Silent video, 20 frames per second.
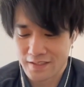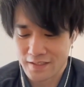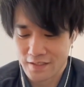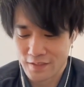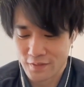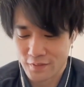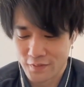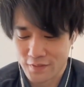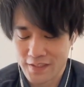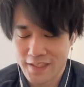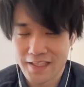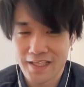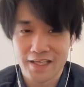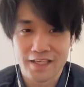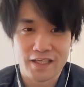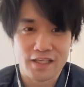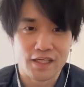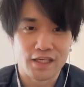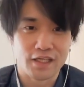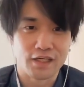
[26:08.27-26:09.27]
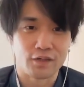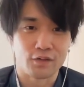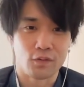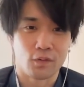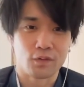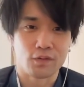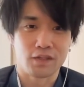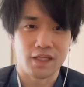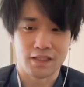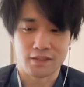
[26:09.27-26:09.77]
これでね、
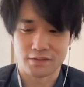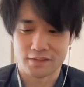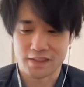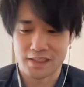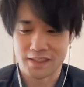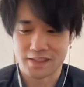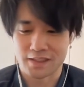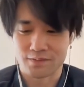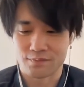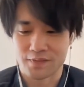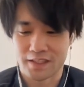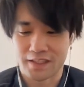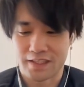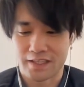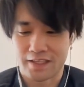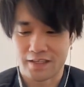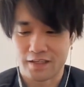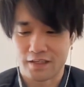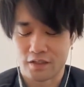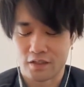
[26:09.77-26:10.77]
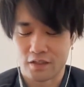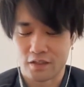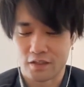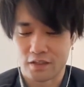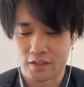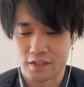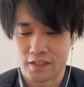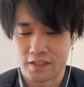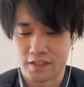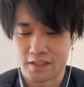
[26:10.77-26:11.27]
極悪チャレンジに向けて
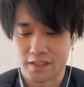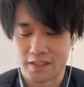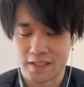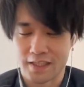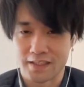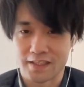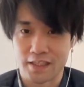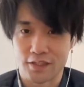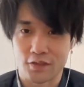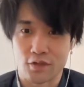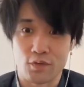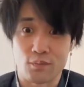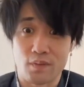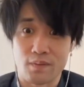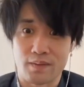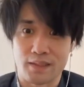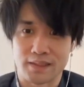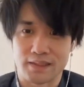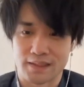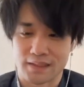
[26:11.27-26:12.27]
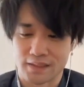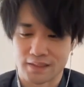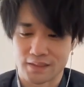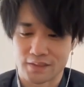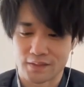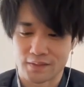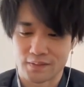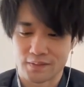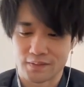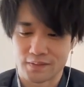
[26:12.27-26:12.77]
聞いていきたいと思います。
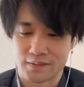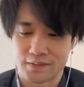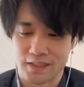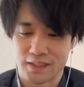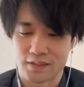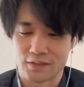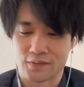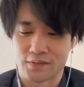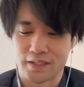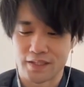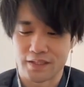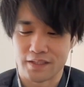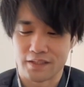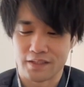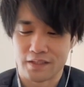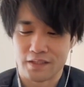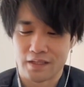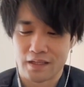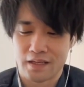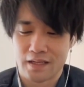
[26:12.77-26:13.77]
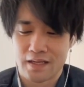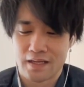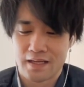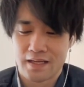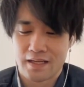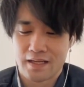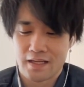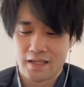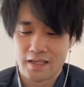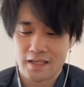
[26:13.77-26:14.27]
ラストにね。
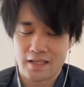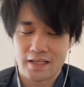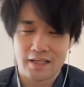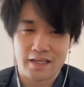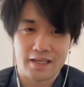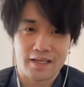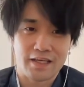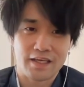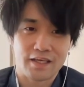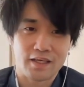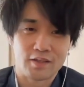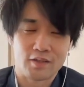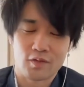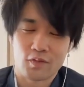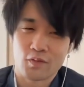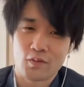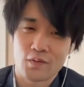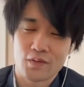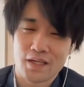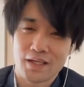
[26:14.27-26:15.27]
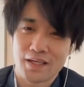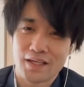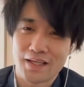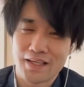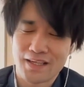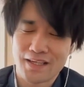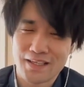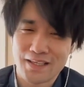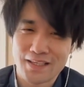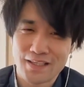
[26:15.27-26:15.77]
えー、どうか
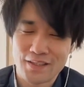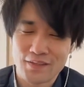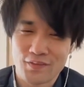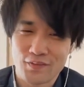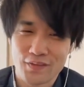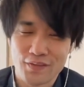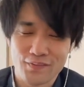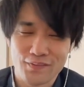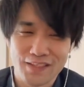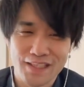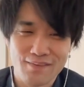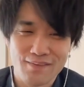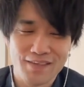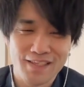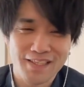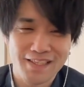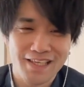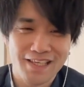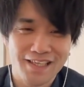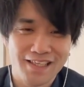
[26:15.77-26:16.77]
なこれのためにね、